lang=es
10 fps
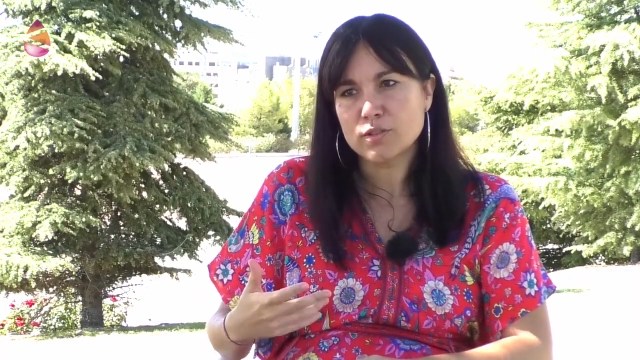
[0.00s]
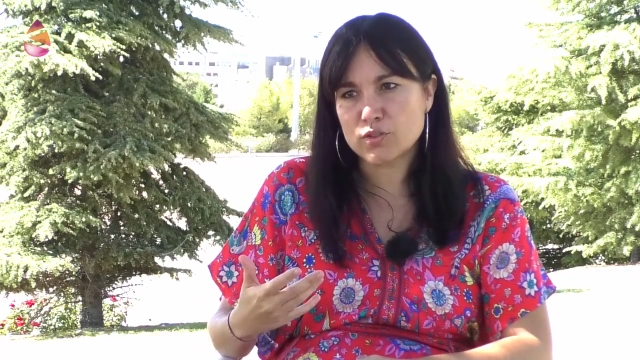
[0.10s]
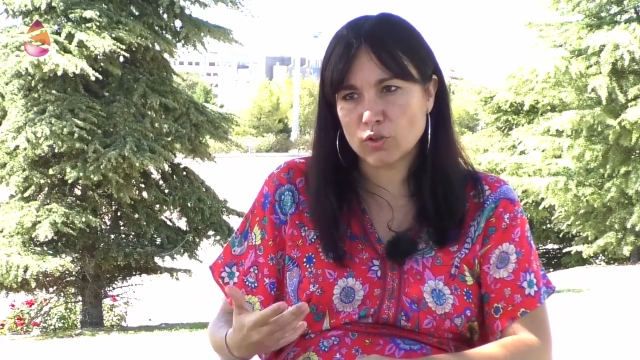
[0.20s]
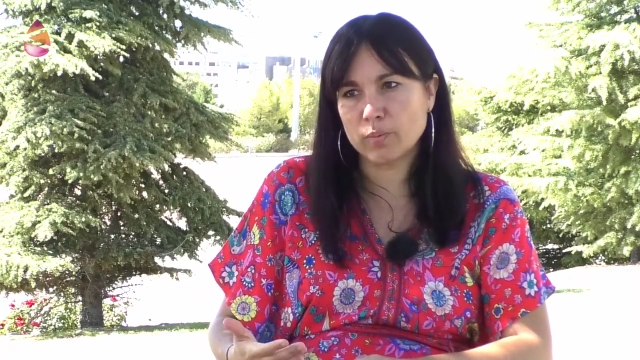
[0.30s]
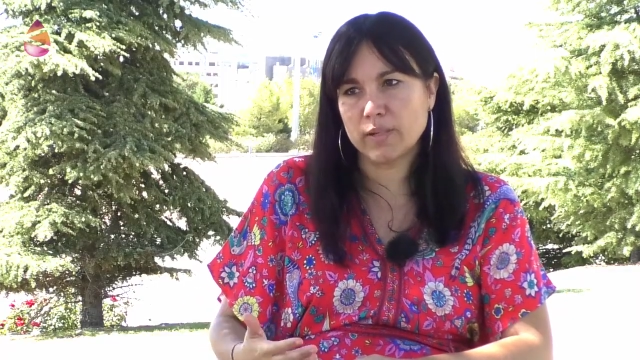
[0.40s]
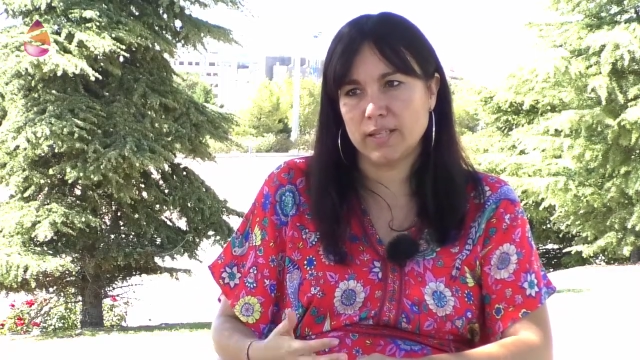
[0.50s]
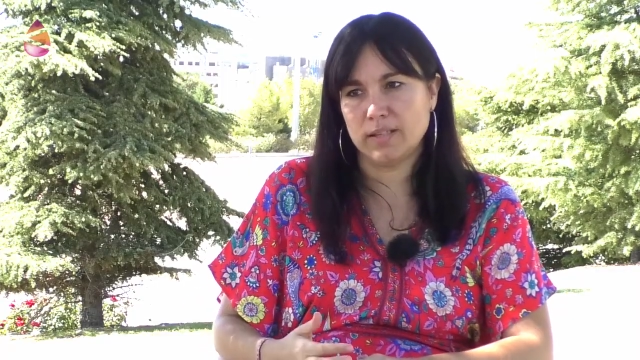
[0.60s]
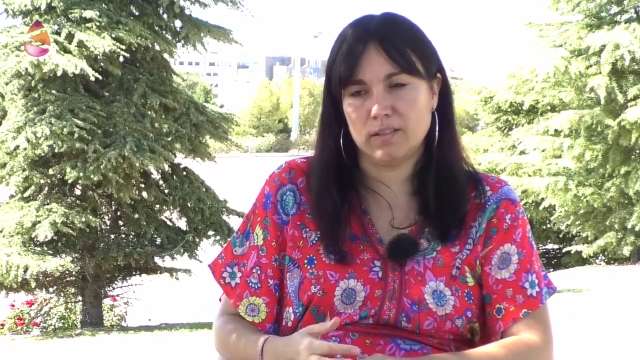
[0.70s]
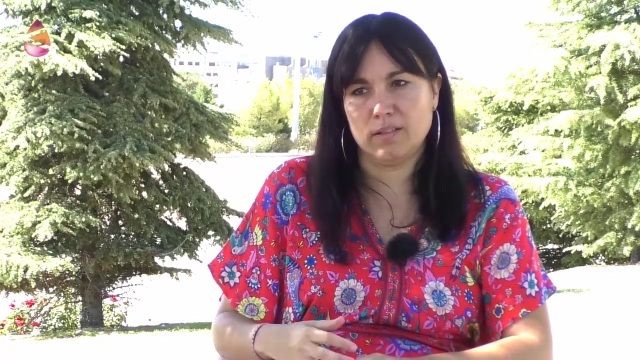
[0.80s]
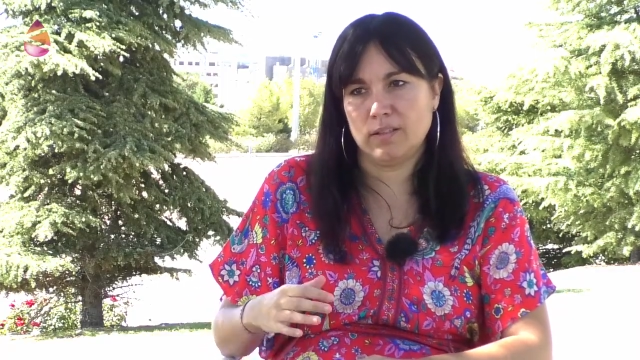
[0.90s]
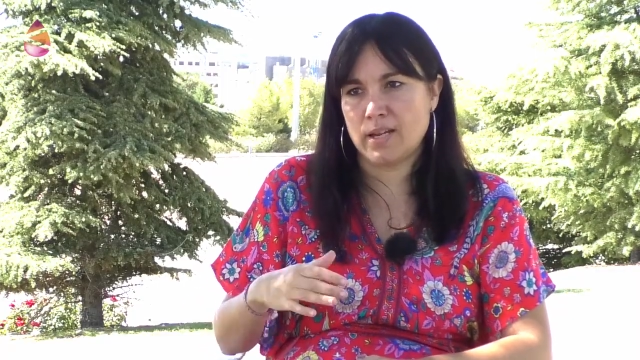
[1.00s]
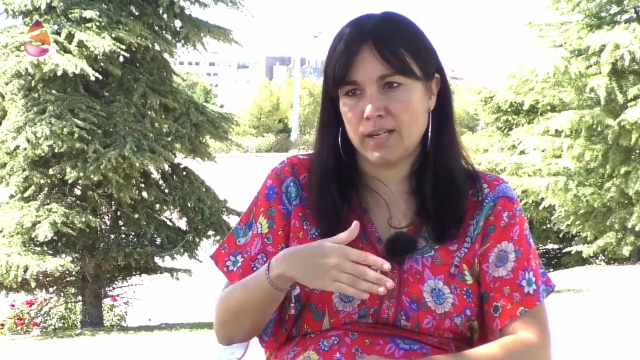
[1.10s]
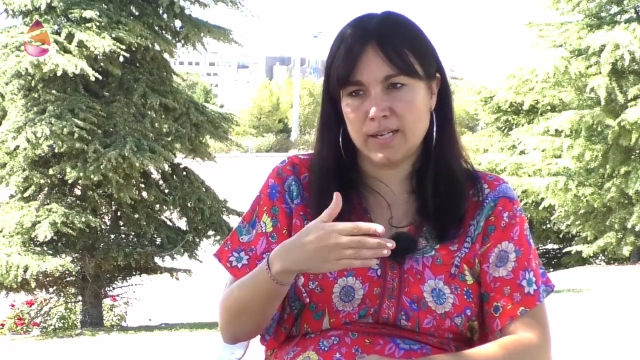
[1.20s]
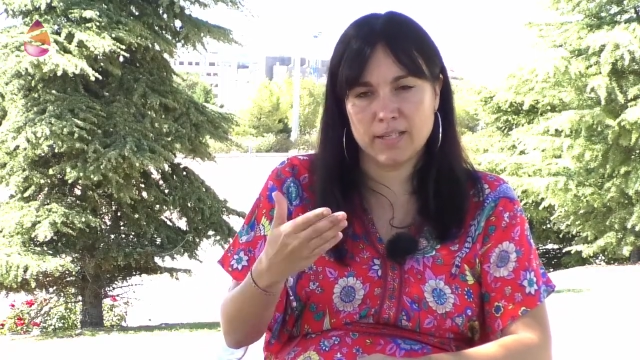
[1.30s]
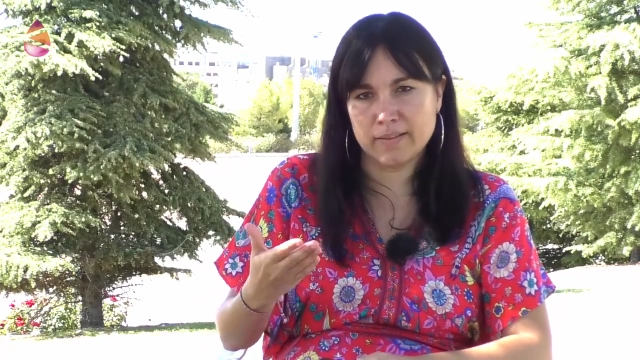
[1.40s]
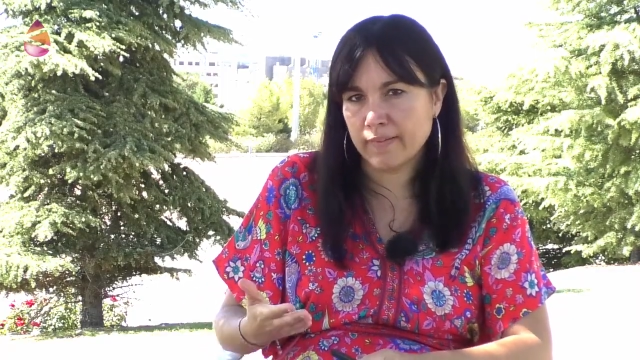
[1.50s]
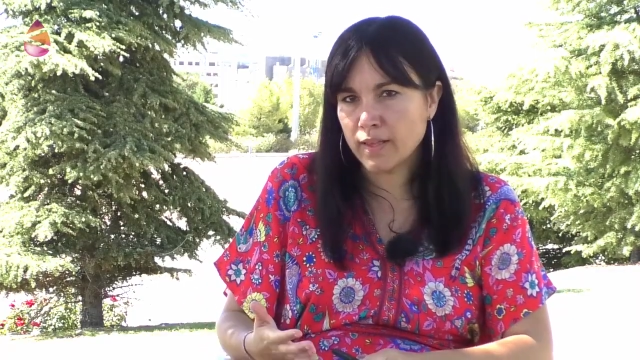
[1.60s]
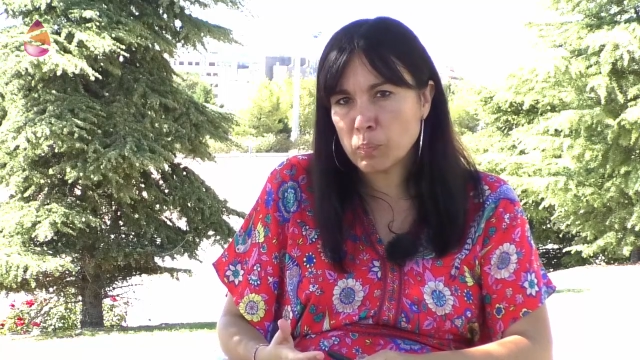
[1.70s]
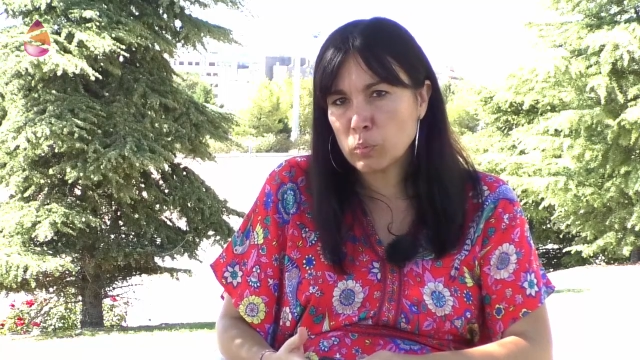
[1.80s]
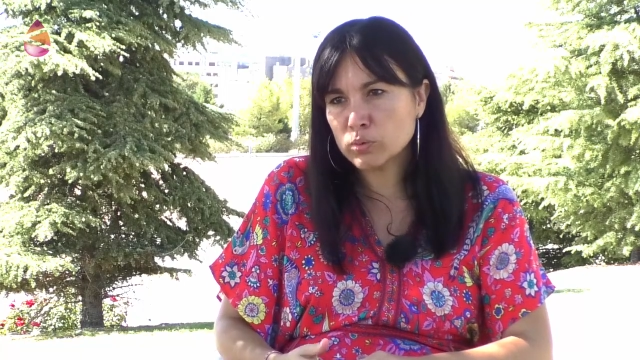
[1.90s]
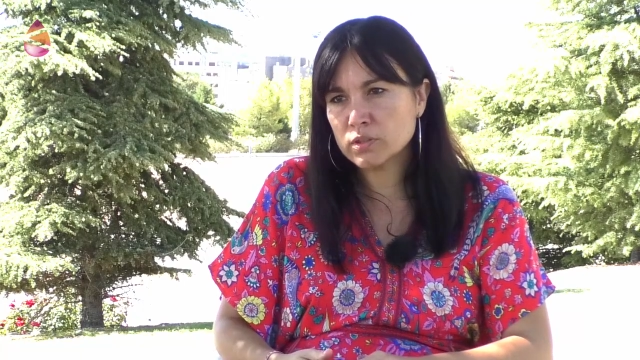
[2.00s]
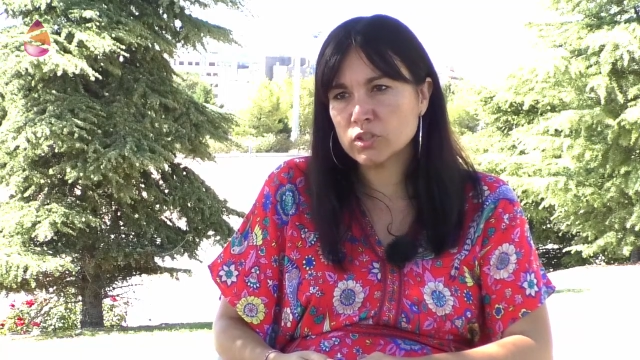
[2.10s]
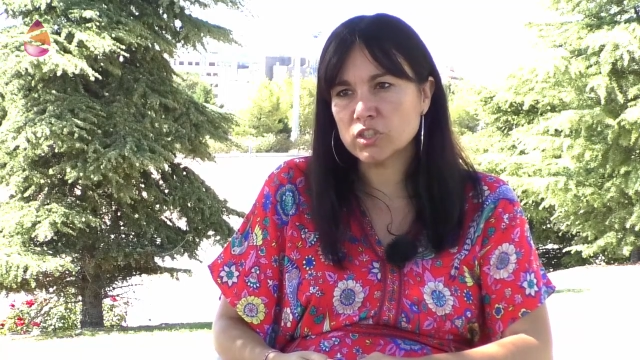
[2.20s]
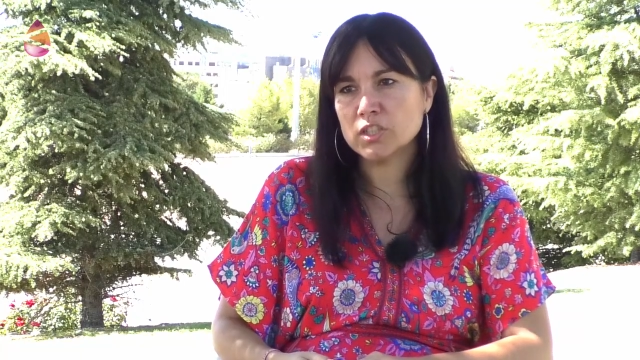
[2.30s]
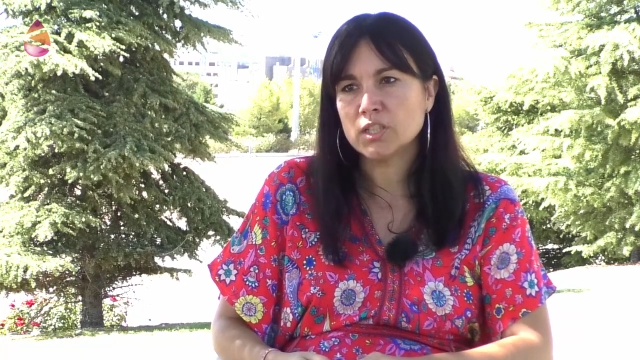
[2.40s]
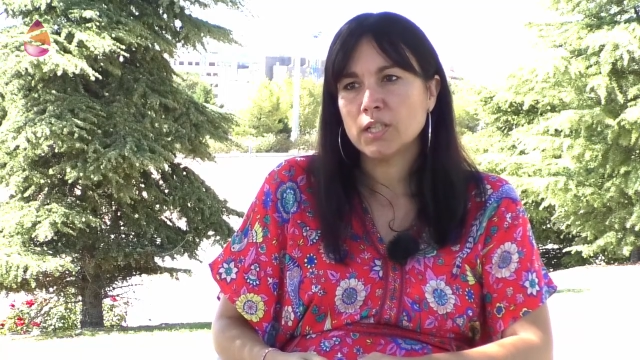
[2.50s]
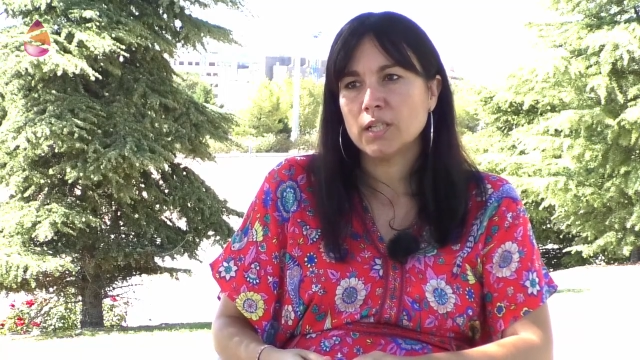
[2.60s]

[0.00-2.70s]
sobre la realidad del mundo,